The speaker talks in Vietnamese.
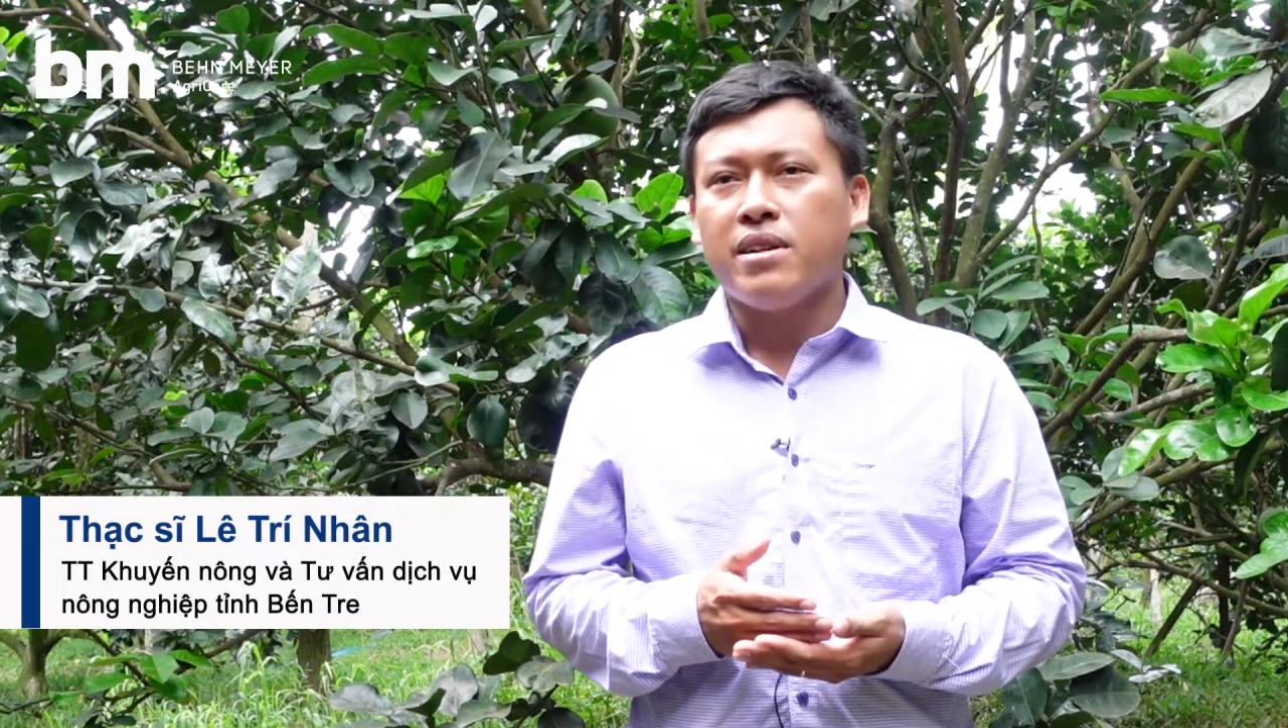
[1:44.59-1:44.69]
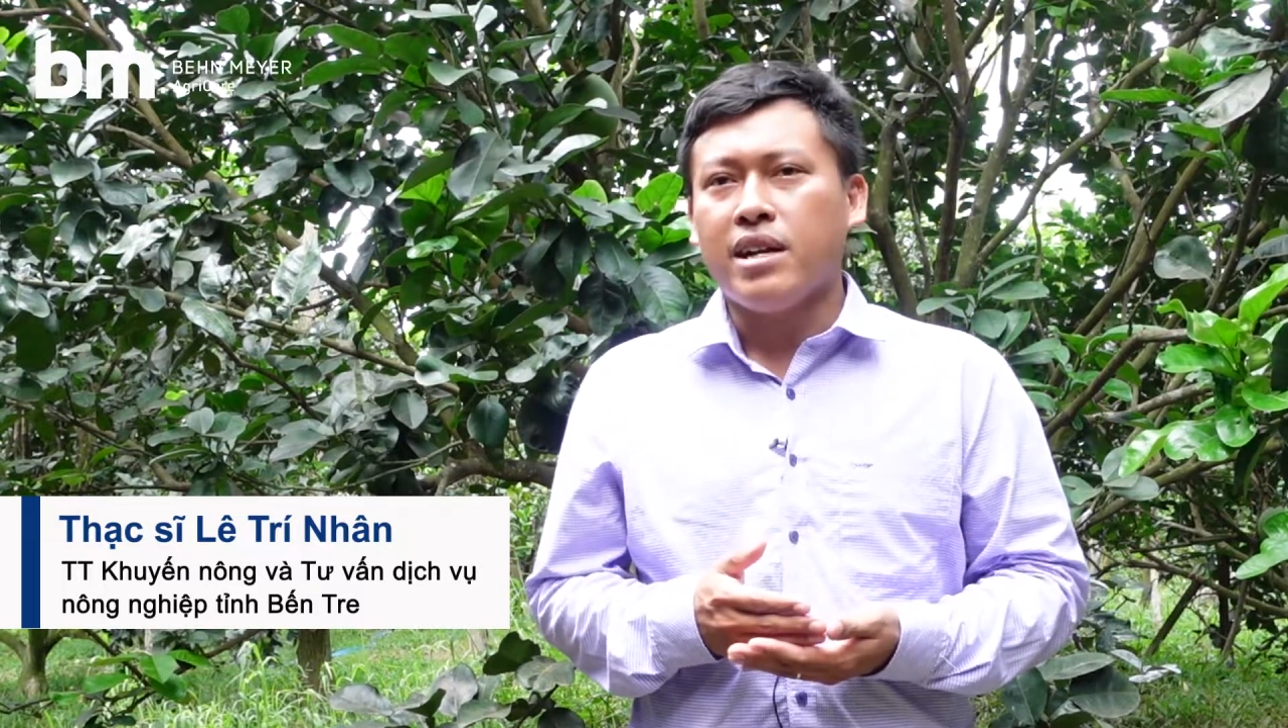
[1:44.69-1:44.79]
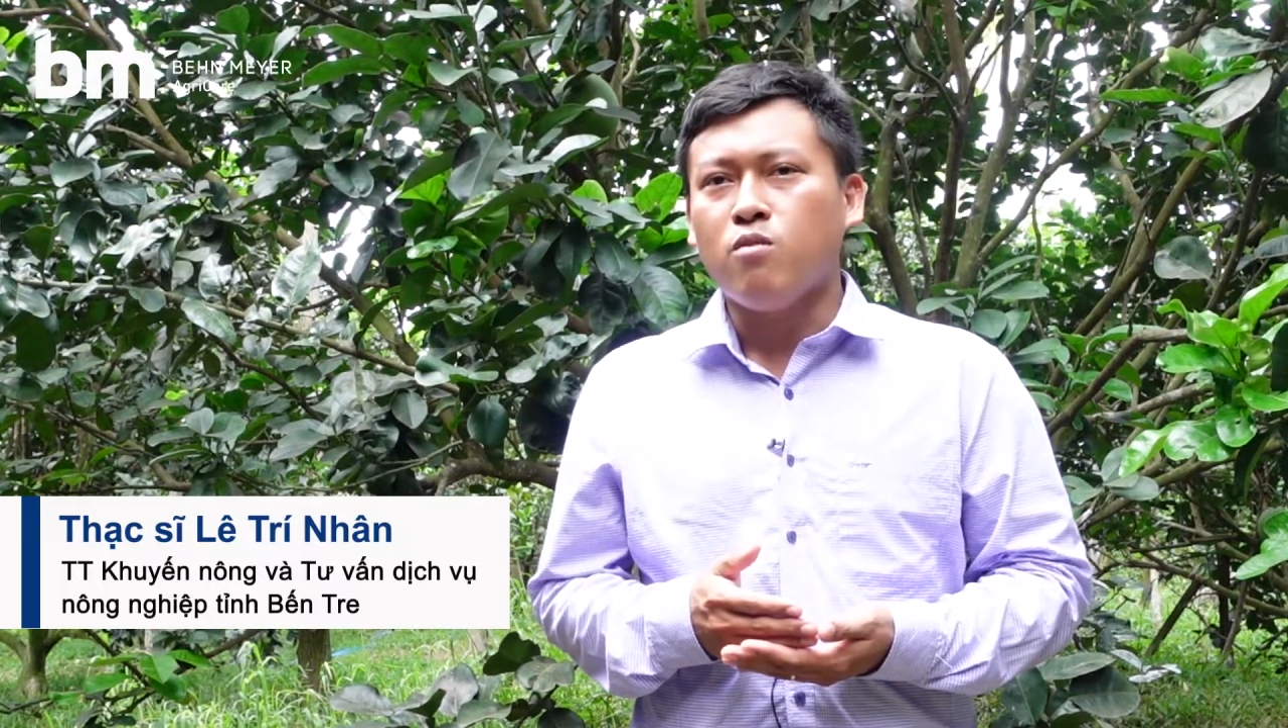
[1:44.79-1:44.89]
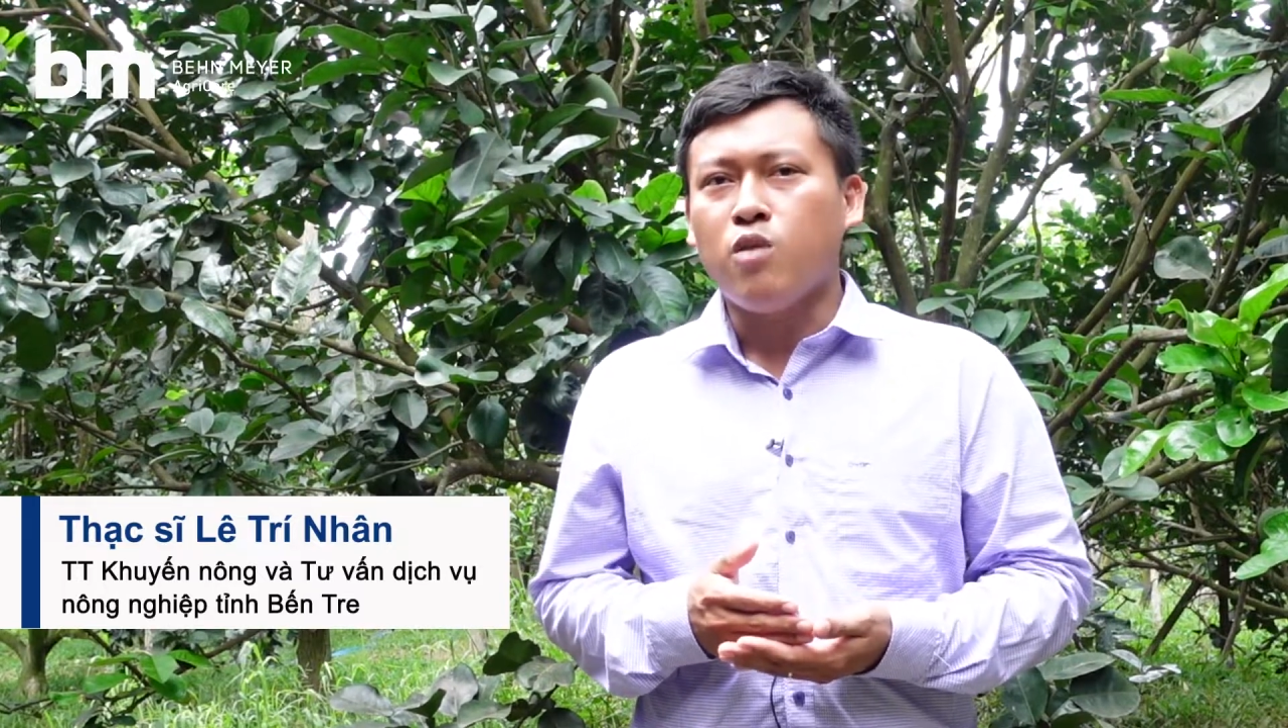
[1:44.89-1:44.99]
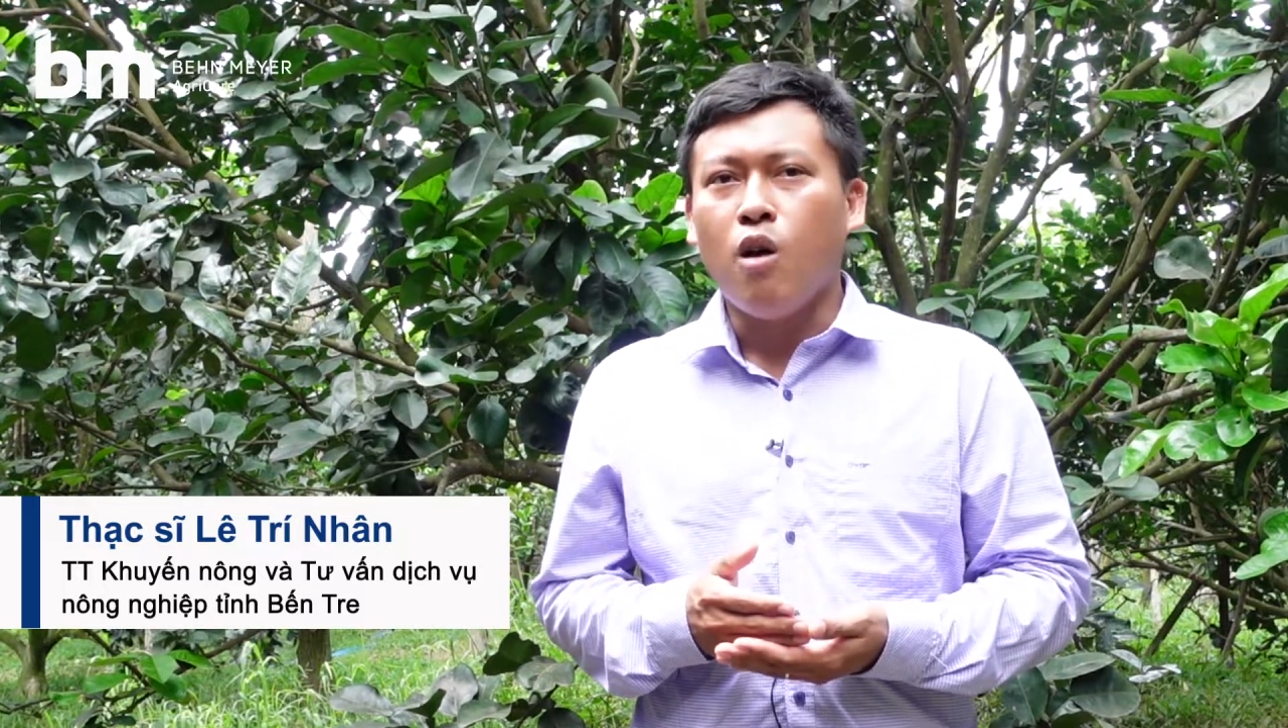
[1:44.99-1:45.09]
Phát
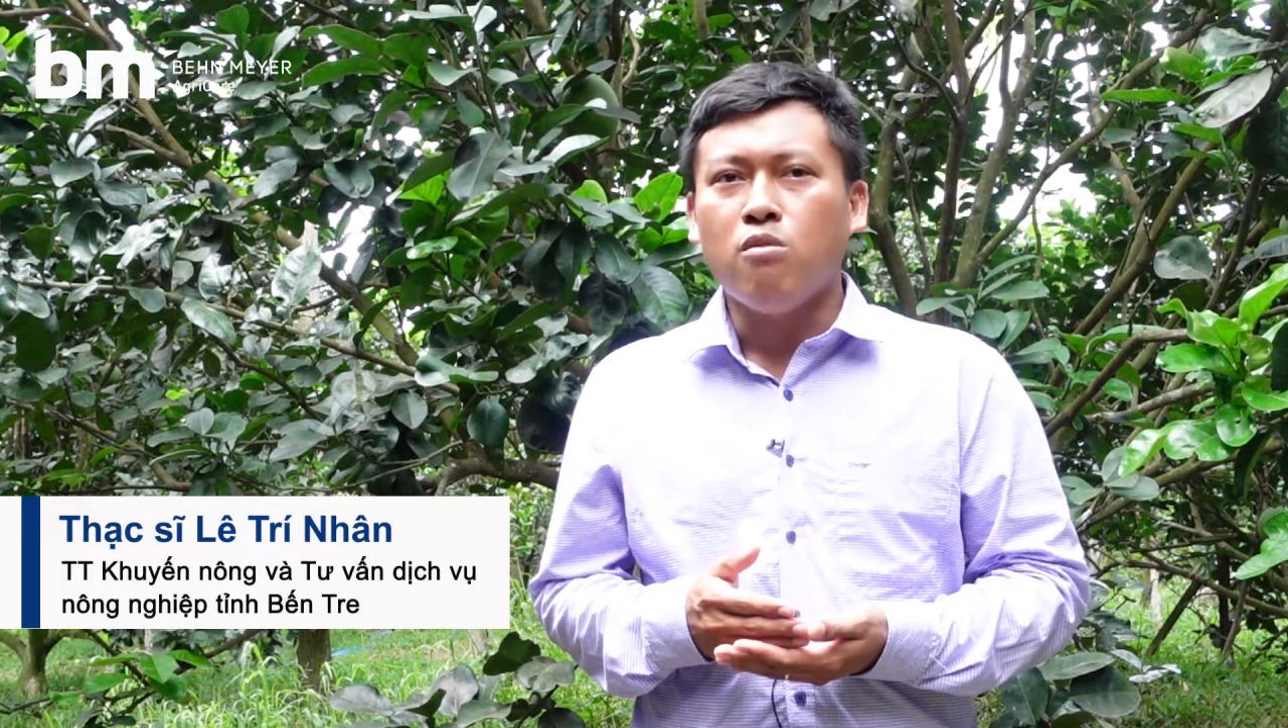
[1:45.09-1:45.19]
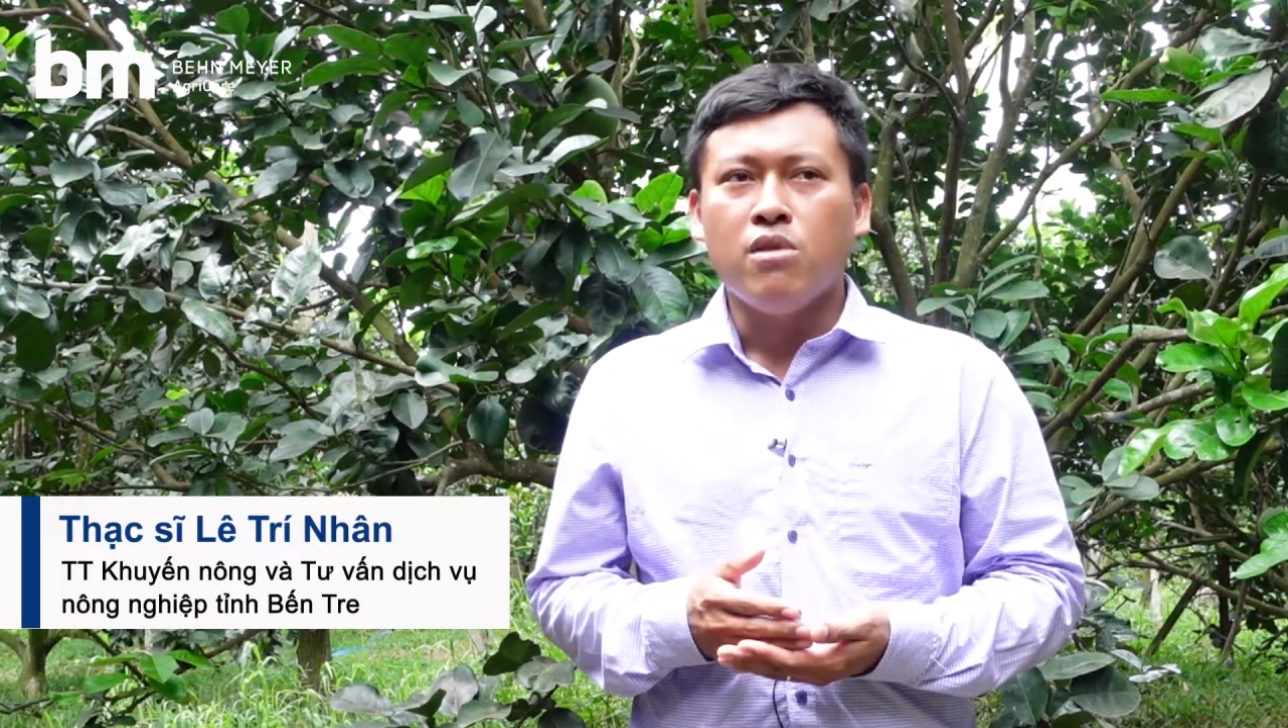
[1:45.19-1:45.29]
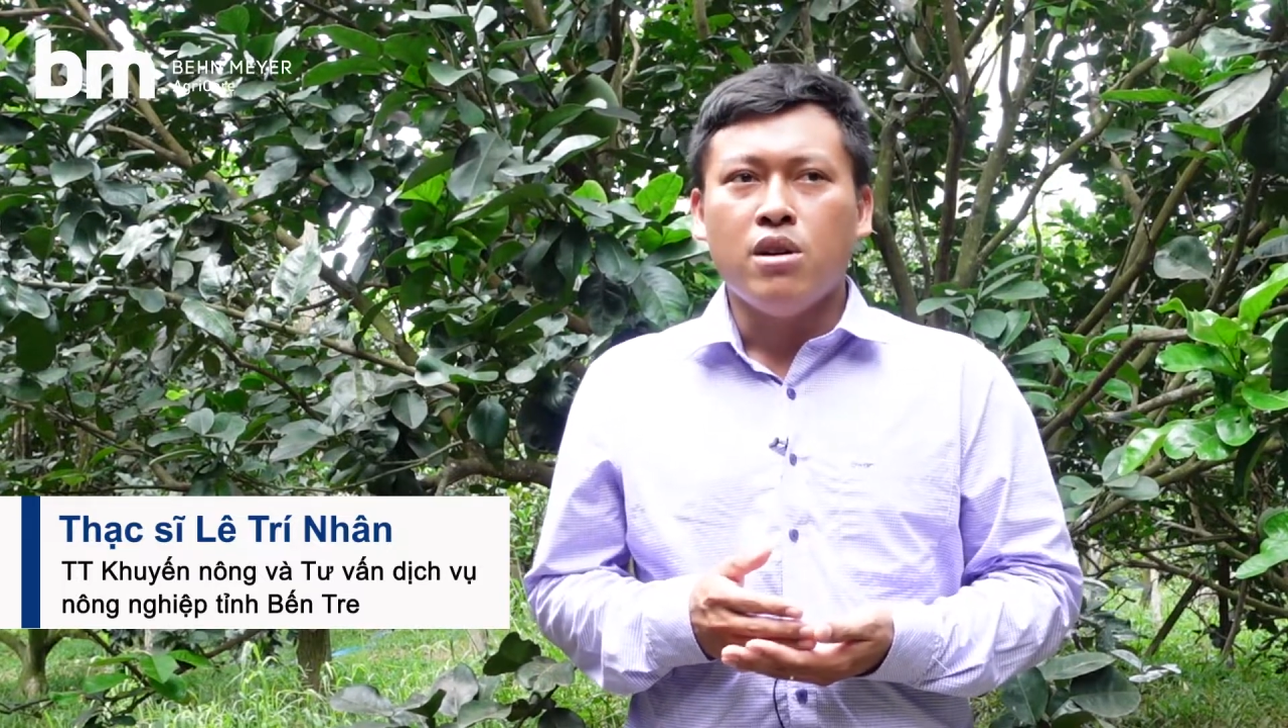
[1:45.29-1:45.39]
triển Nông thôn